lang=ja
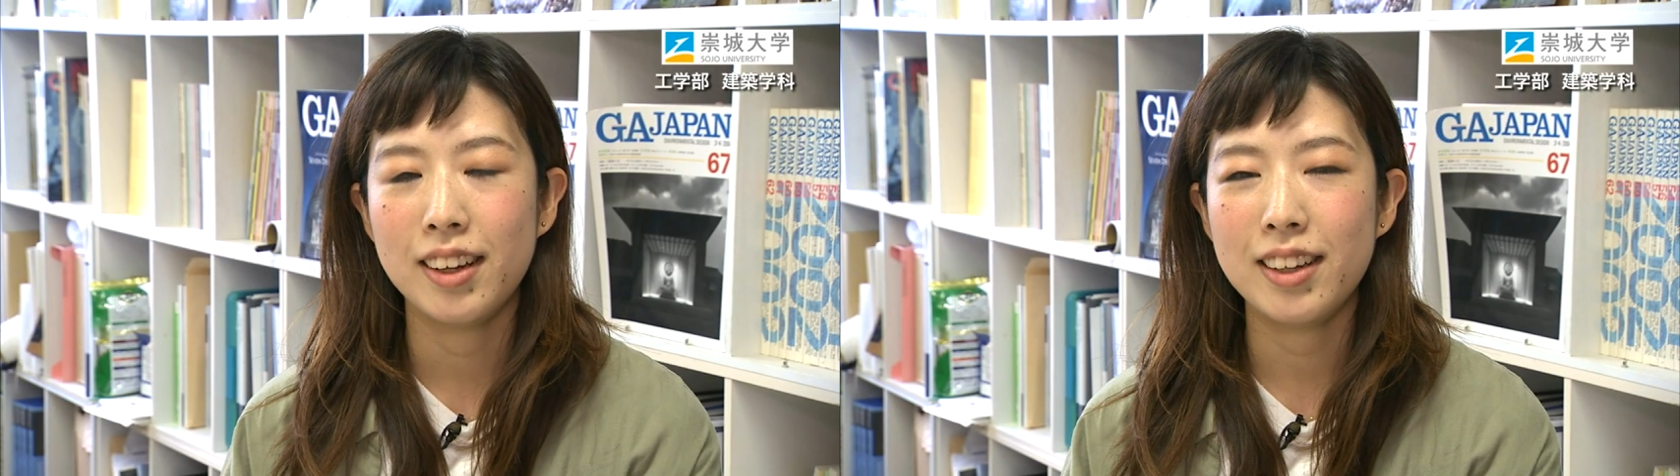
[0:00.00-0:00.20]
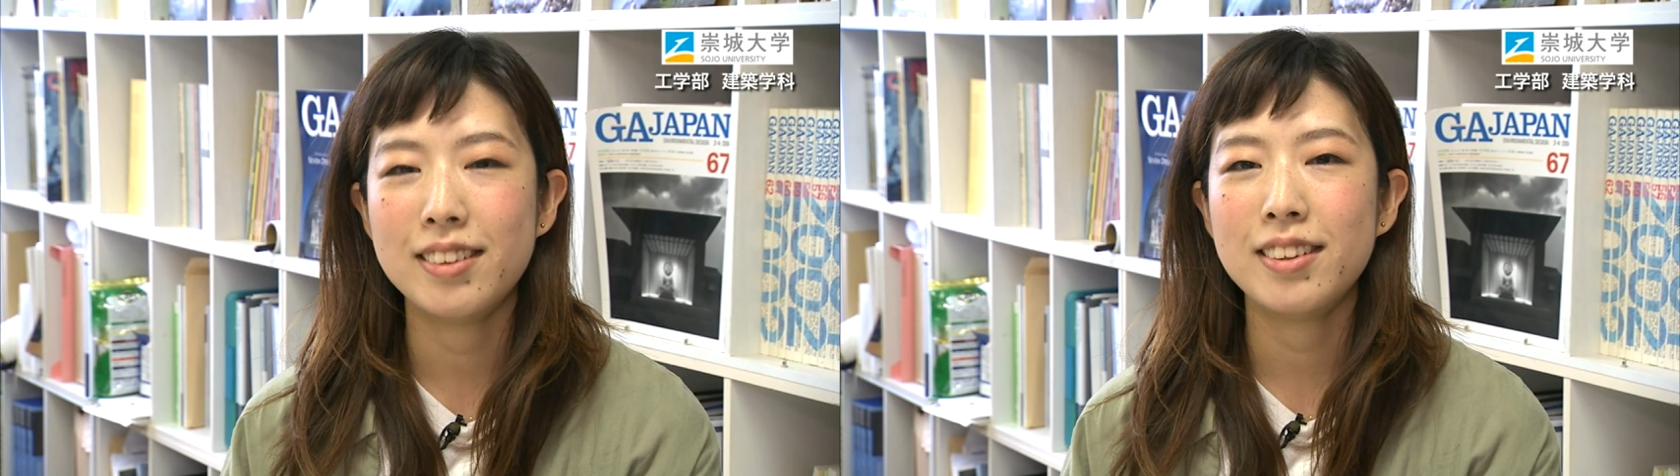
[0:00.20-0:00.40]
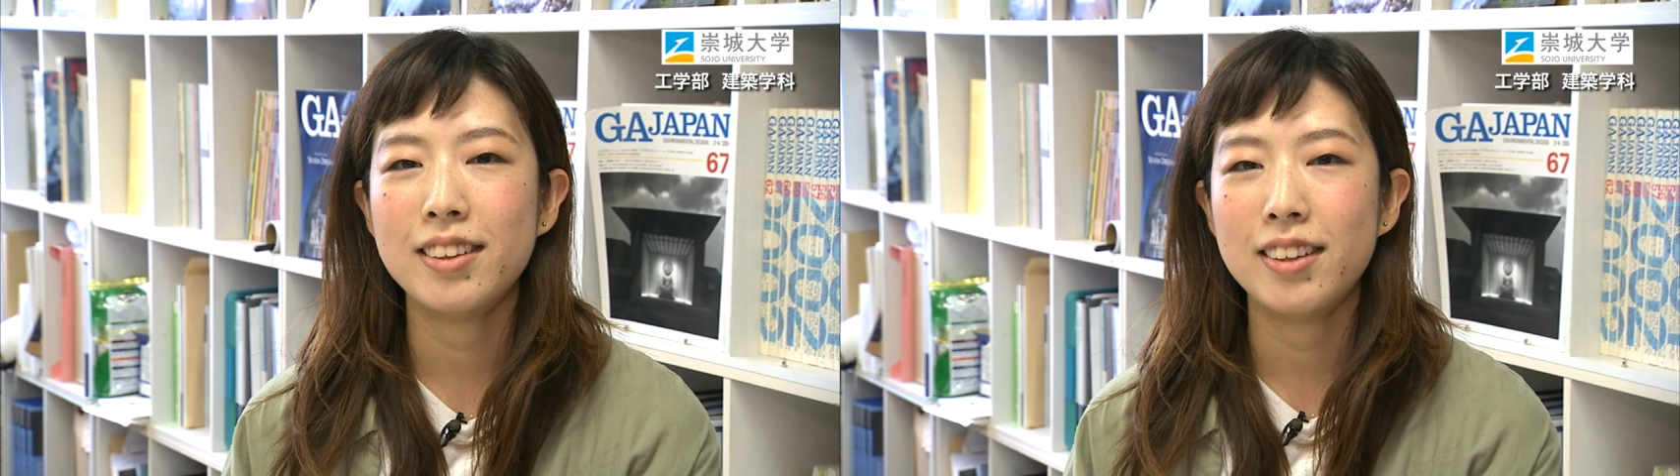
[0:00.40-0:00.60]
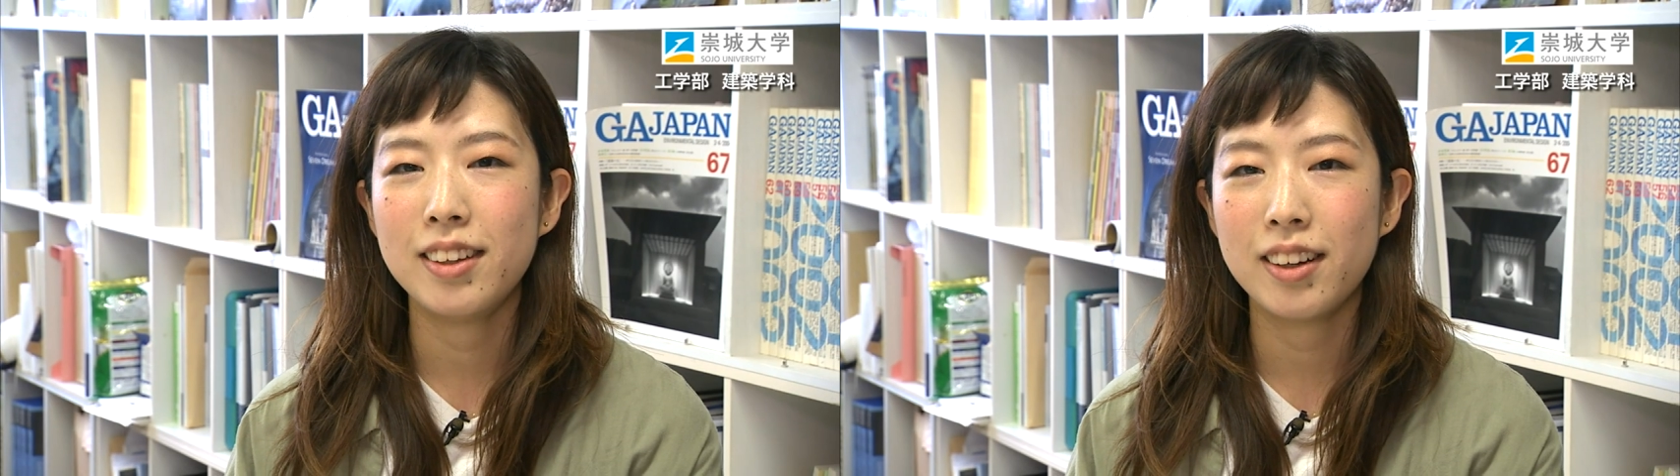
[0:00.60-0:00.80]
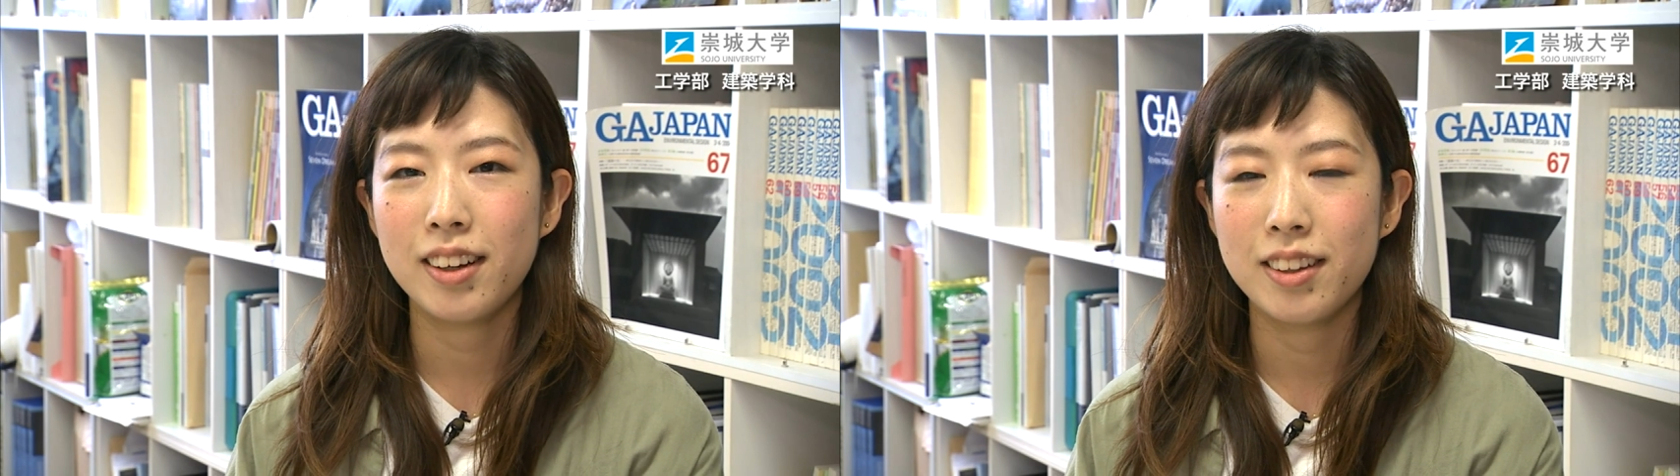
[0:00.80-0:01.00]

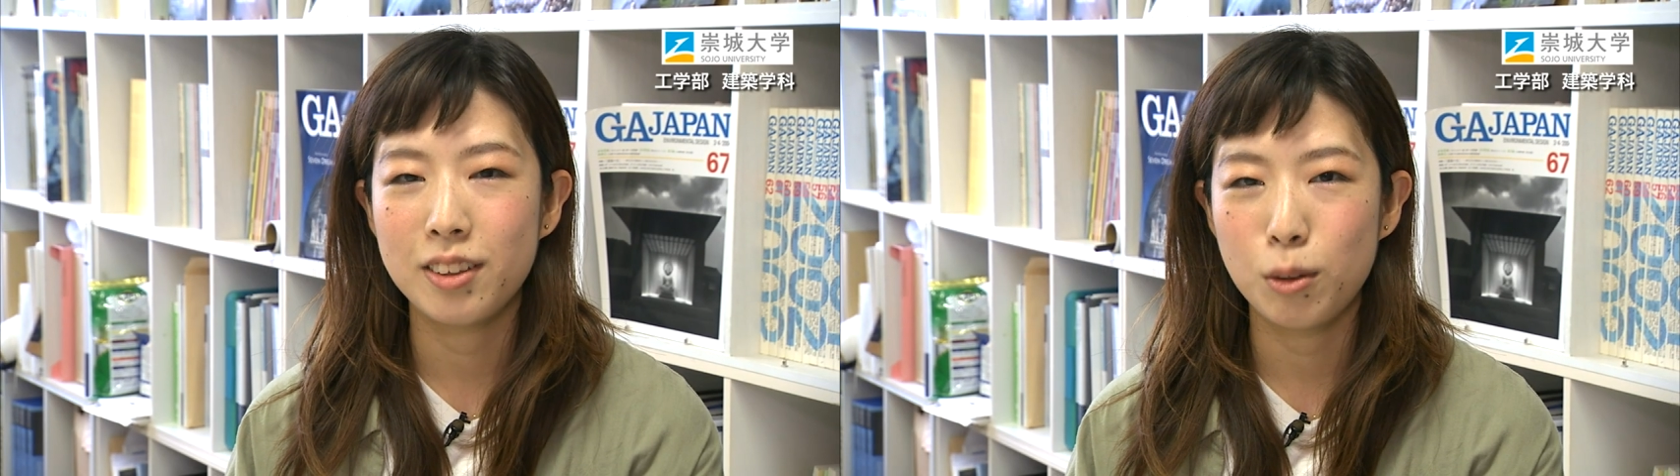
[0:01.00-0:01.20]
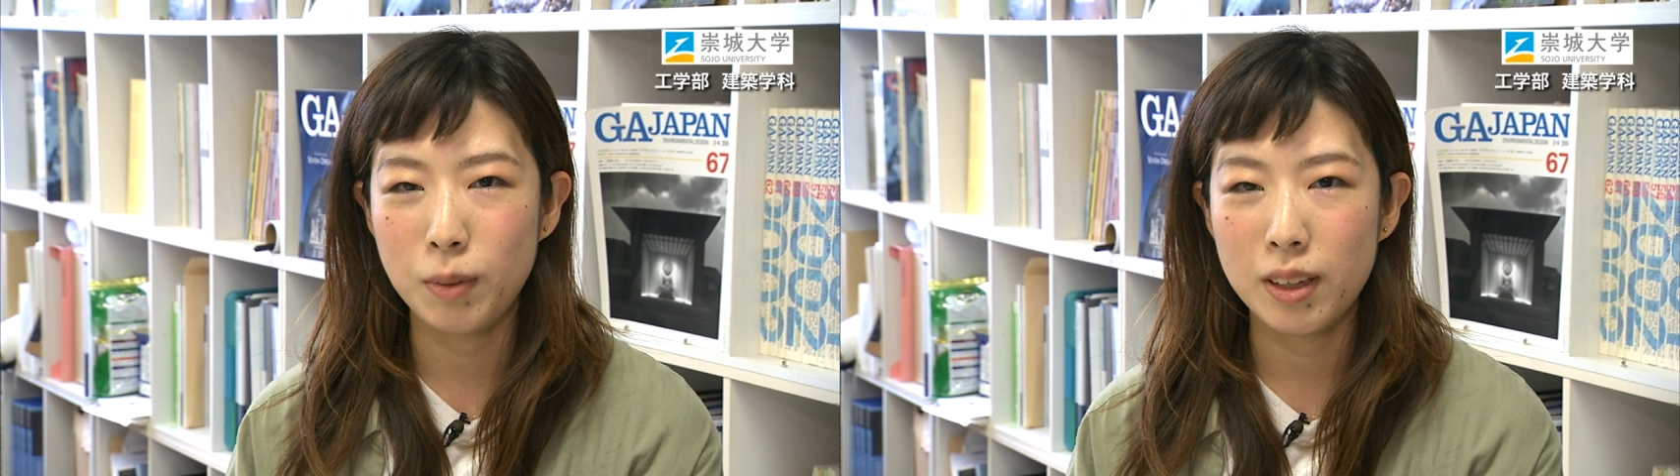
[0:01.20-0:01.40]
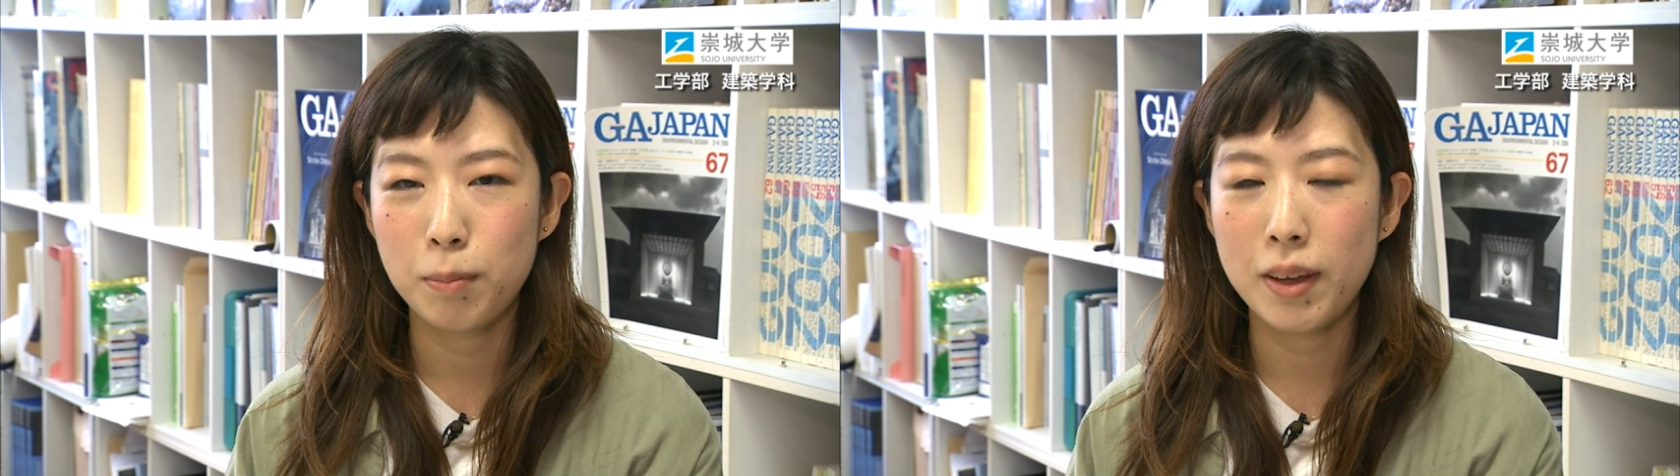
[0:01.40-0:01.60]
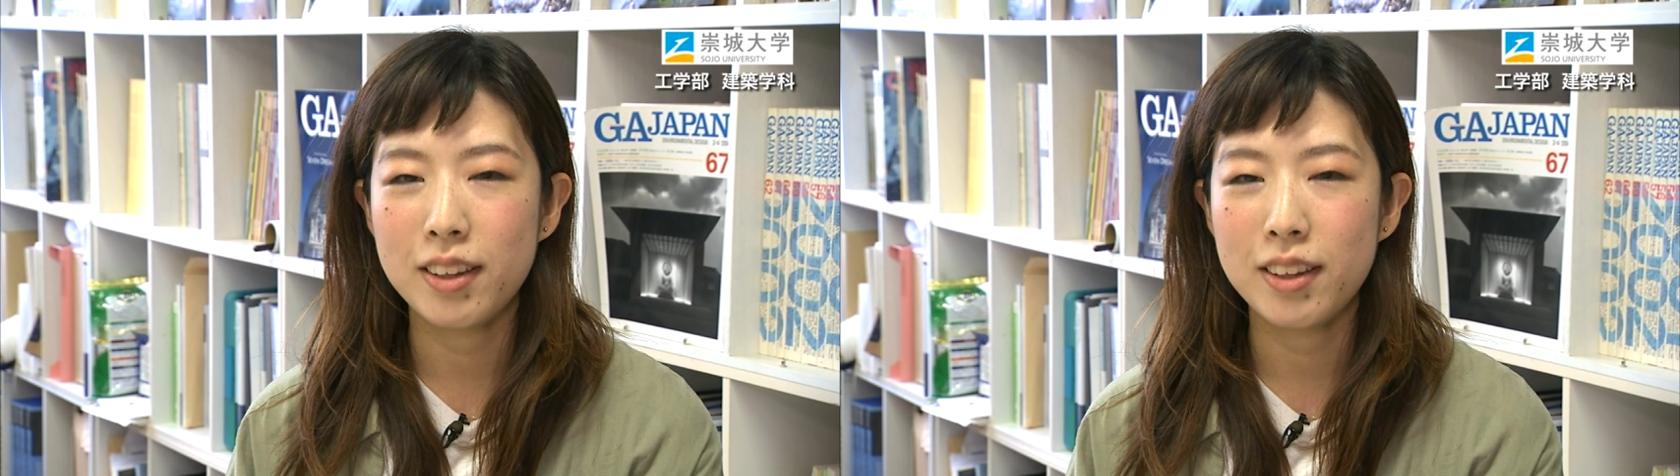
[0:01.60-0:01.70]
ICT 化が進み